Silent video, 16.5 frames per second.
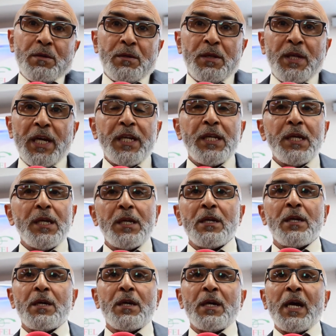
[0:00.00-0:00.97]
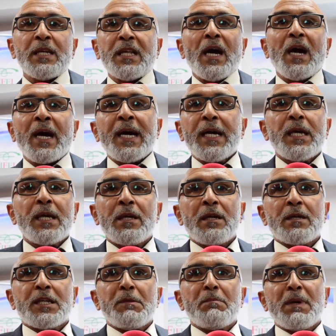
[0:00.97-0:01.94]
يعني آه، هذا
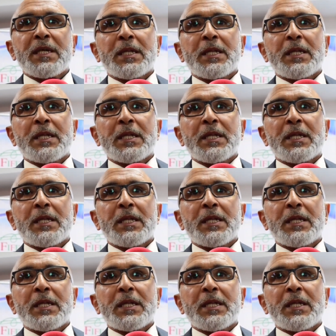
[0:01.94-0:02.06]
غير آه، كما